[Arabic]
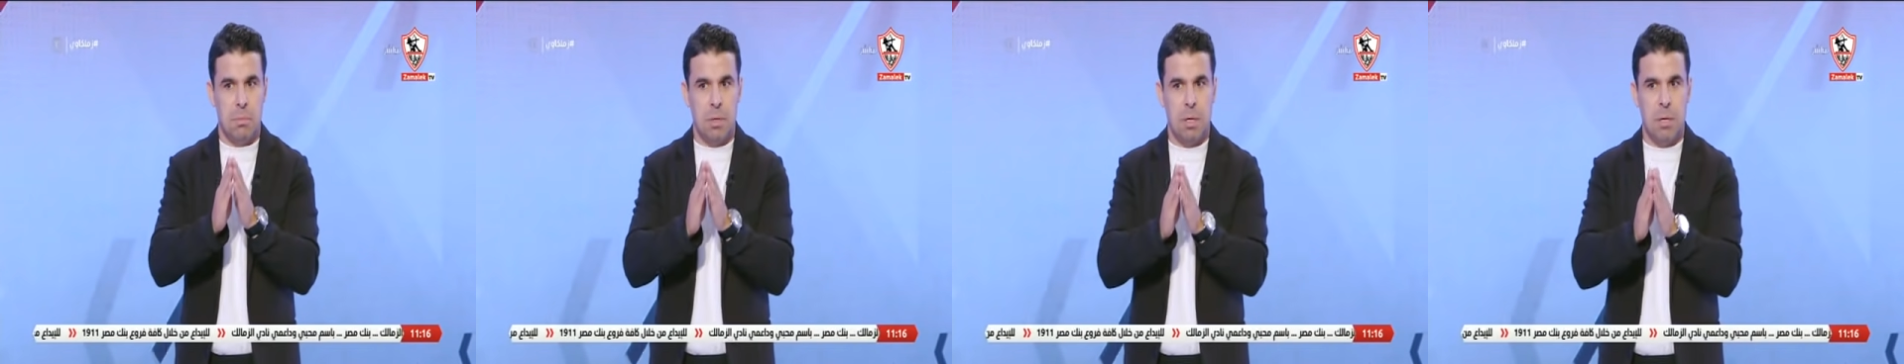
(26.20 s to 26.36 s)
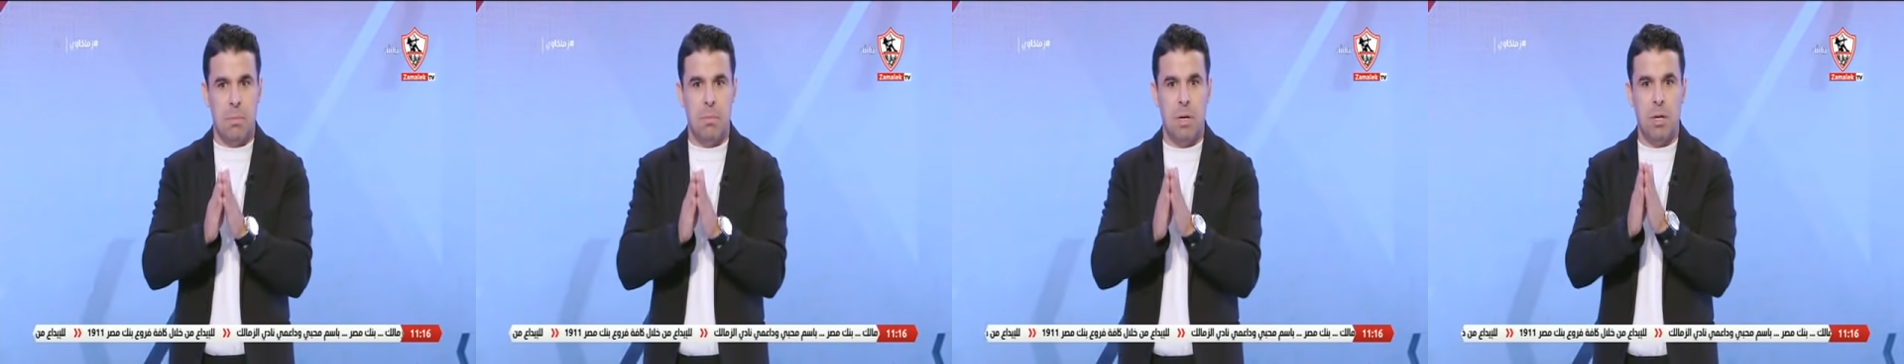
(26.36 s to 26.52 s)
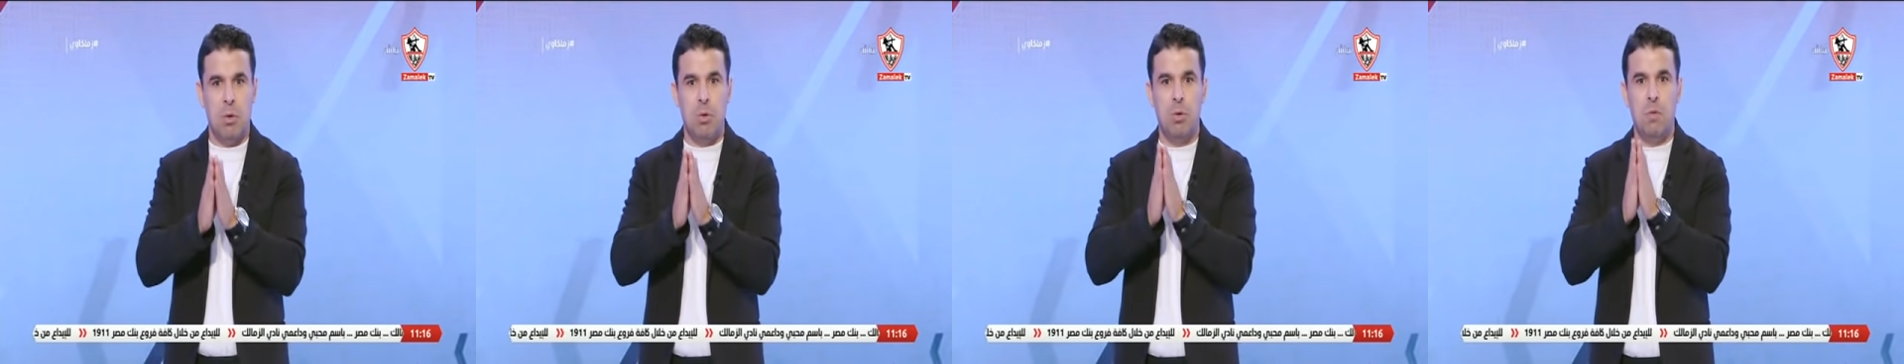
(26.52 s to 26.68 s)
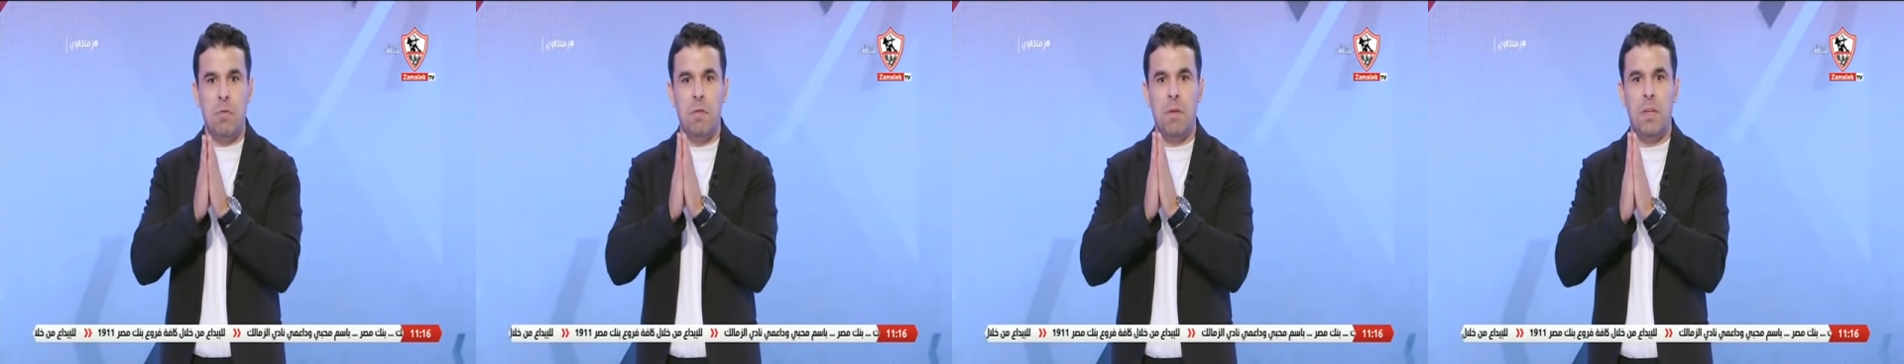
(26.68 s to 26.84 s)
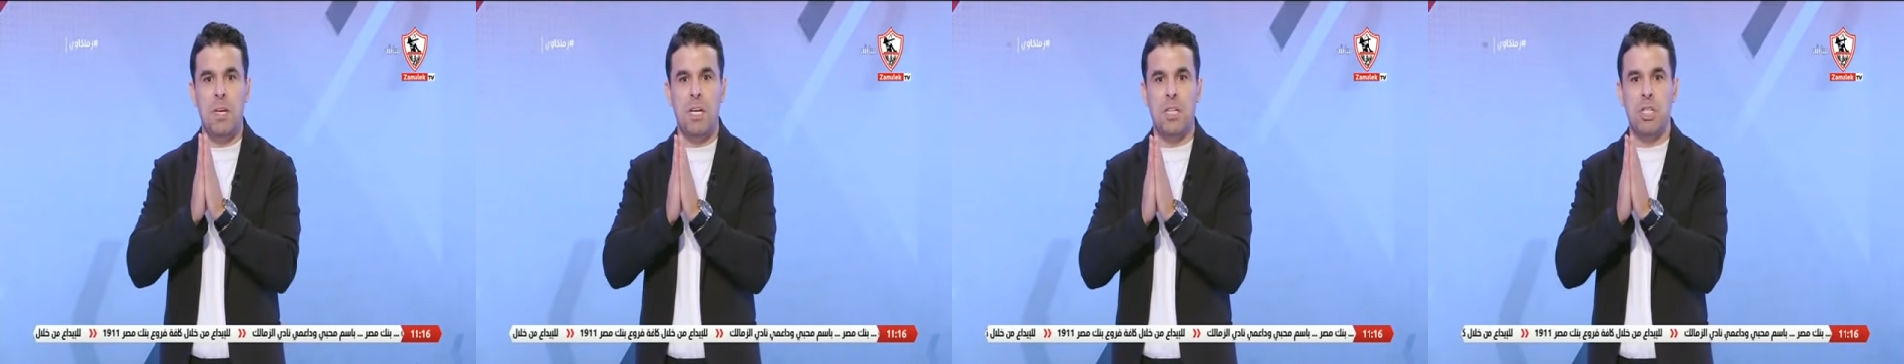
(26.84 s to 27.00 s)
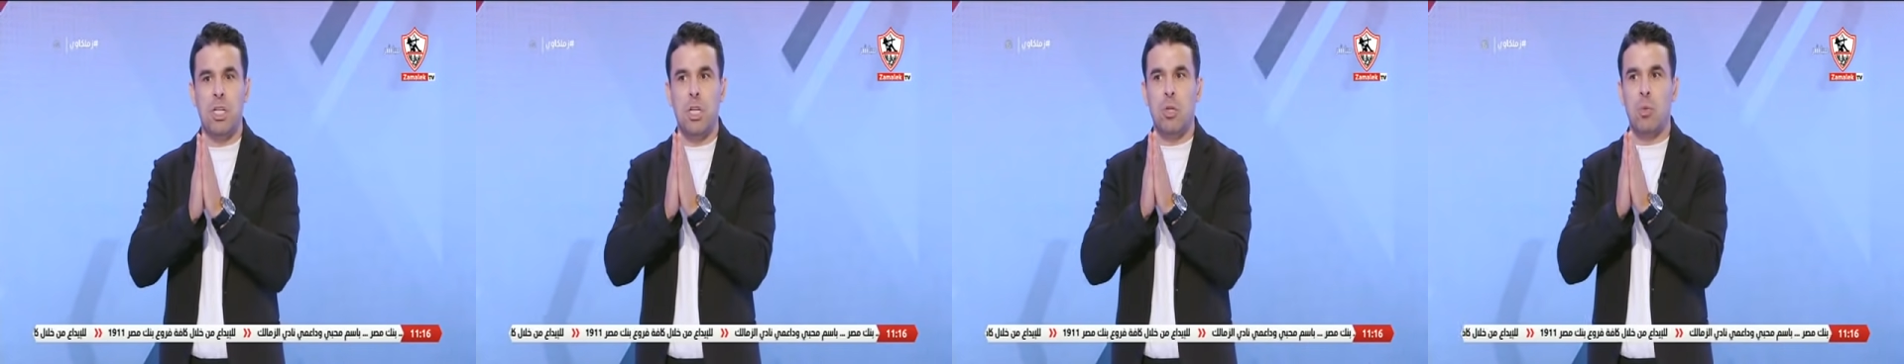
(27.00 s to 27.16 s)
لما يكون في
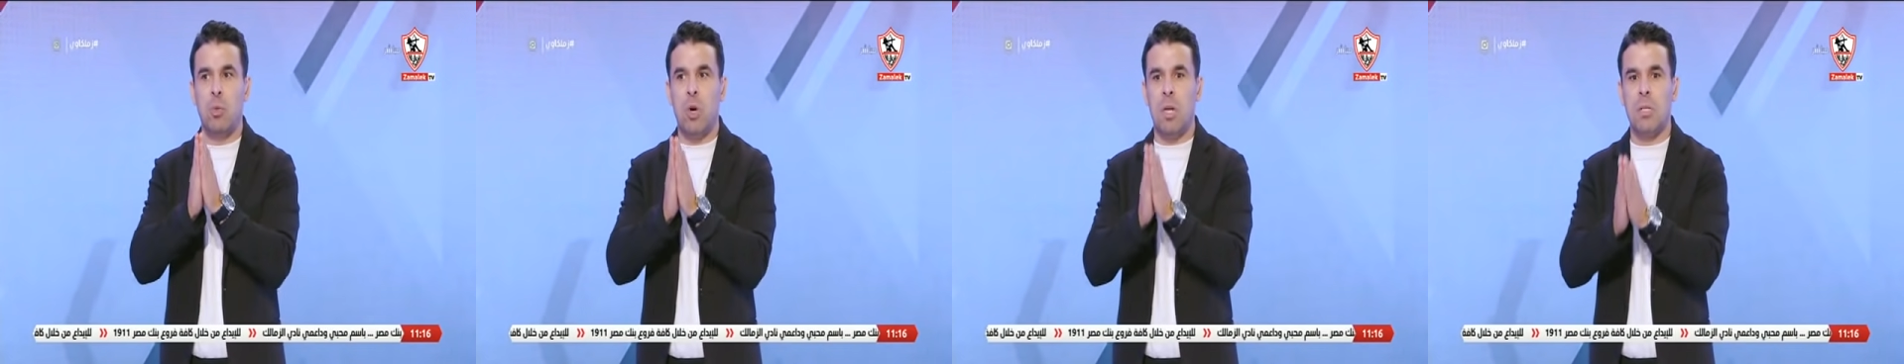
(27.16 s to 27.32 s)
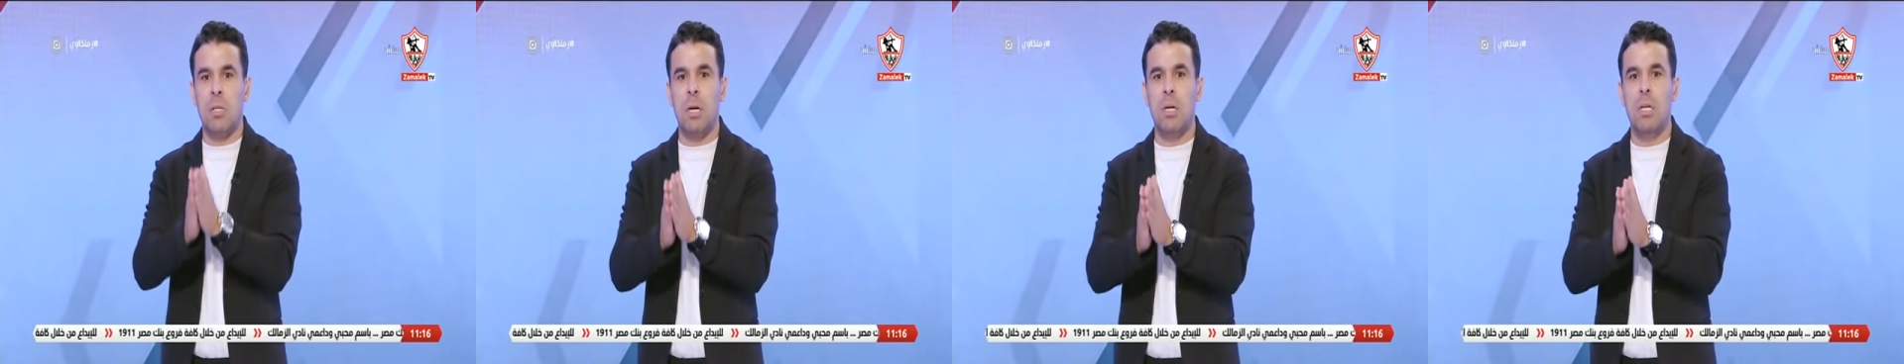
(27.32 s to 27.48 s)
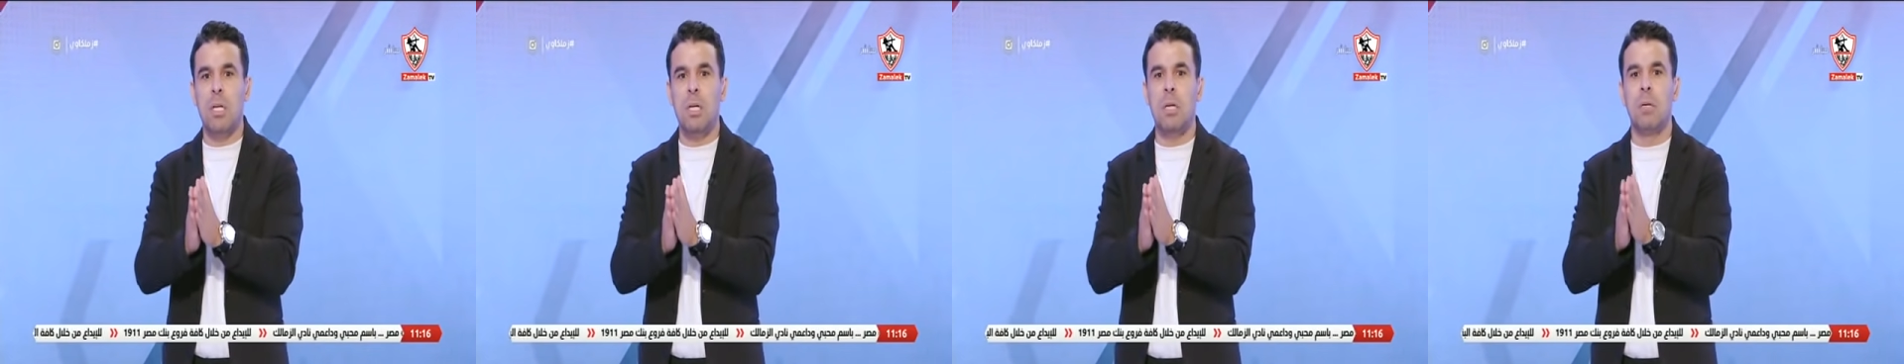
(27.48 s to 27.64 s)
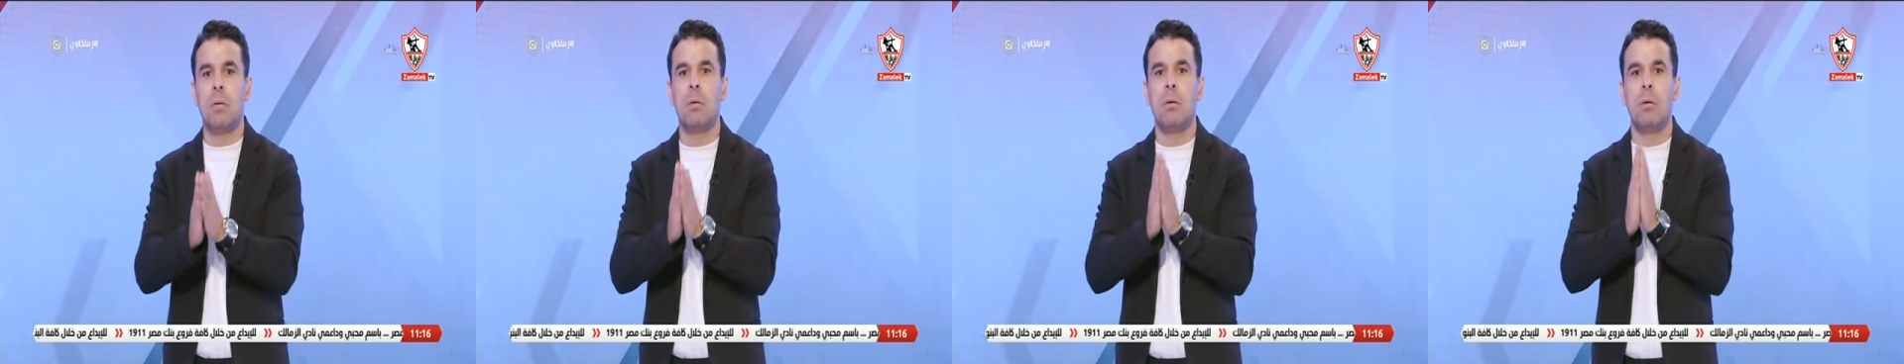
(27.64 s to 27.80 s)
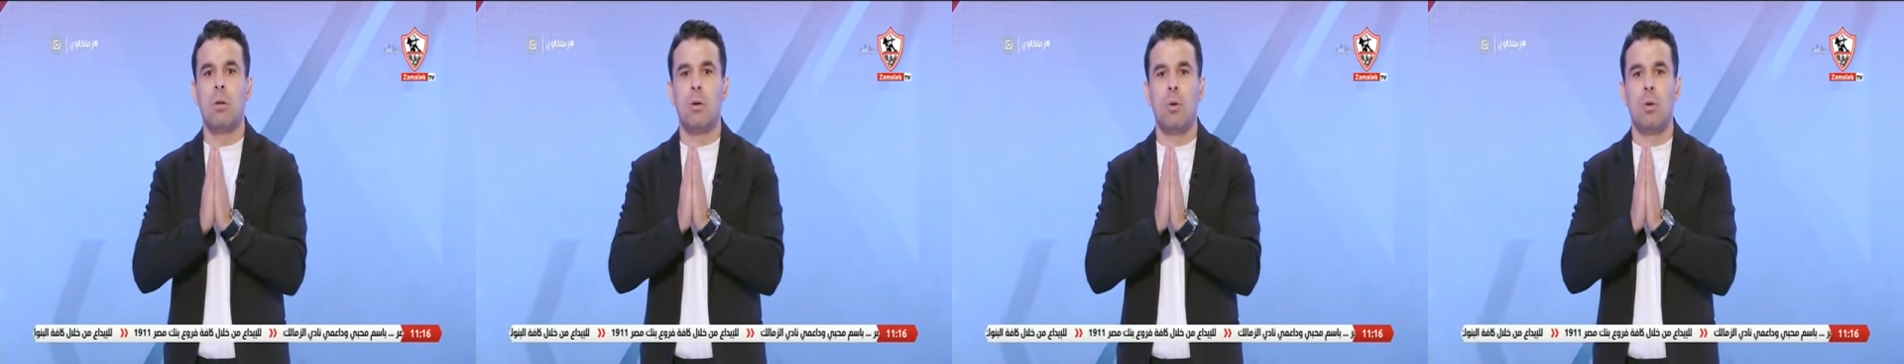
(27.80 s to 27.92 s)
نشيد وطني